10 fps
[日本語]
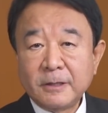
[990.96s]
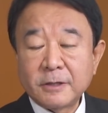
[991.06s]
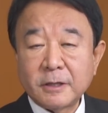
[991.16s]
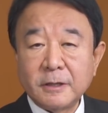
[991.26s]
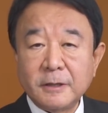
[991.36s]

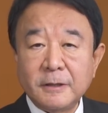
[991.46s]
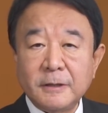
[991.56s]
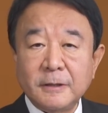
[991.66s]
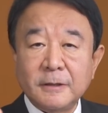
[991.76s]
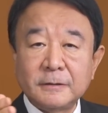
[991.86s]
だから
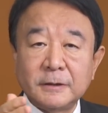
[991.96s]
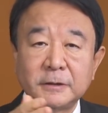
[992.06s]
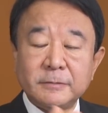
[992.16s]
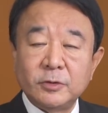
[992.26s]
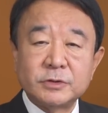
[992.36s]
あ
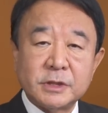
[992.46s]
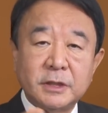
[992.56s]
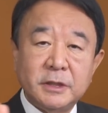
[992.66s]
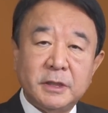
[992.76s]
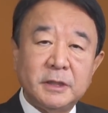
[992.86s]
例えば大
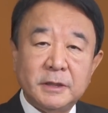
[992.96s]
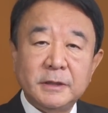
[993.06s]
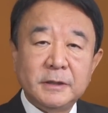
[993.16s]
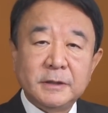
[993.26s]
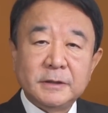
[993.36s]
阪や
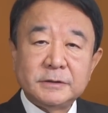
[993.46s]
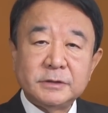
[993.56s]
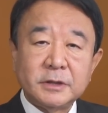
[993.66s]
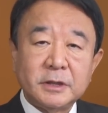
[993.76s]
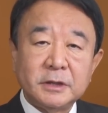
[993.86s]

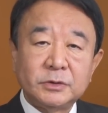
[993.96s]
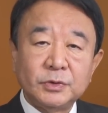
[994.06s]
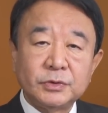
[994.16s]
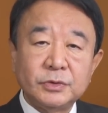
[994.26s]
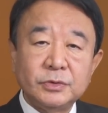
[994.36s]
それから
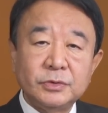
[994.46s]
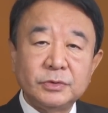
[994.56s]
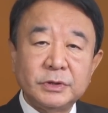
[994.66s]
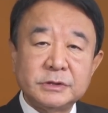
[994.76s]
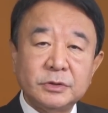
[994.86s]
東
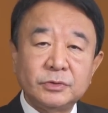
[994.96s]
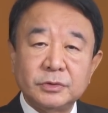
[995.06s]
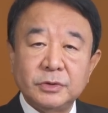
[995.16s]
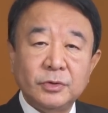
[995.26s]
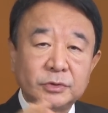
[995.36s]
京ですと
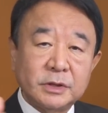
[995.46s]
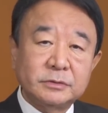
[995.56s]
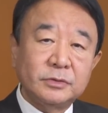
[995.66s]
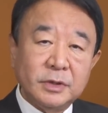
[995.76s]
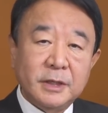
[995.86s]
特に大田
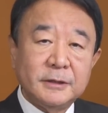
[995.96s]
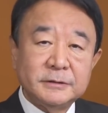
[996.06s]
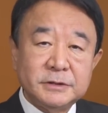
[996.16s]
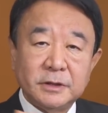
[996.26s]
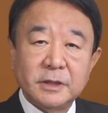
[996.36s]
区と
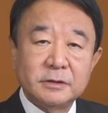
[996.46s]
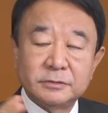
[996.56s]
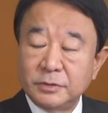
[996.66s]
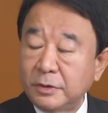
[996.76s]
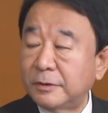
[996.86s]
か品川
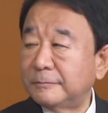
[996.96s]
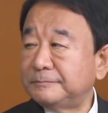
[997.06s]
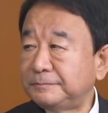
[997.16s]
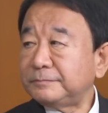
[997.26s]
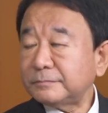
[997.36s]
区の
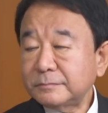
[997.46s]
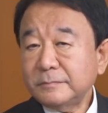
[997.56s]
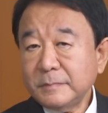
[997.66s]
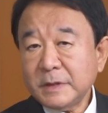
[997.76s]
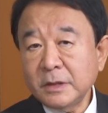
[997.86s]

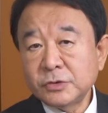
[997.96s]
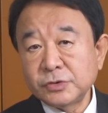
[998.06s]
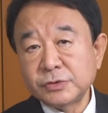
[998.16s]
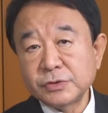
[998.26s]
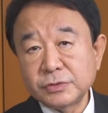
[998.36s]

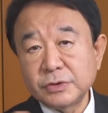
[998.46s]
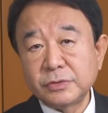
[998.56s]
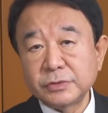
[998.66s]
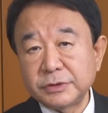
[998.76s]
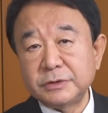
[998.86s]
中小企
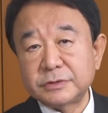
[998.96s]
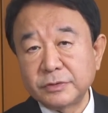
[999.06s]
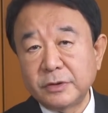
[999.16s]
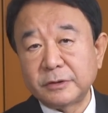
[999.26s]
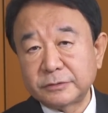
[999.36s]
業の技術
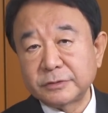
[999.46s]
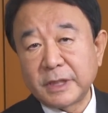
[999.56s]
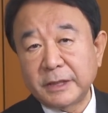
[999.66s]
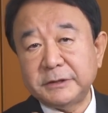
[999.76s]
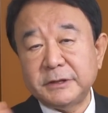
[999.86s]
を特
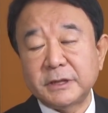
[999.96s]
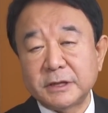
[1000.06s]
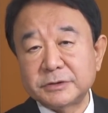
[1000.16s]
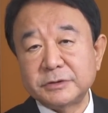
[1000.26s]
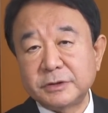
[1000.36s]
に IT に
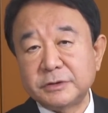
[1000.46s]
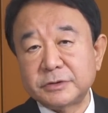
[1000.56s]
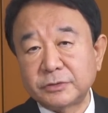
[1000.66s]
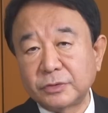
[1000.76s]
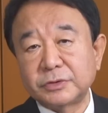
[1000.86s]
関する技
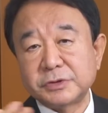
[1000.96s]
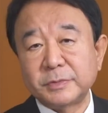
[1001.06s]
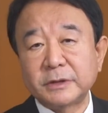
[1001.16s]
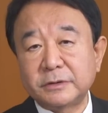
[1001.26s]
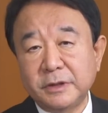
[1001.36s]
術を取ってし
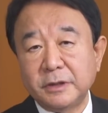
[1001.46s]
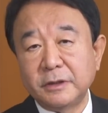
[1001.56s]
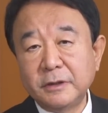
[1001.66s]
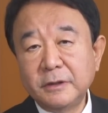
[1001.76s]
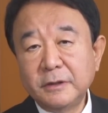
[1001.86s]
まって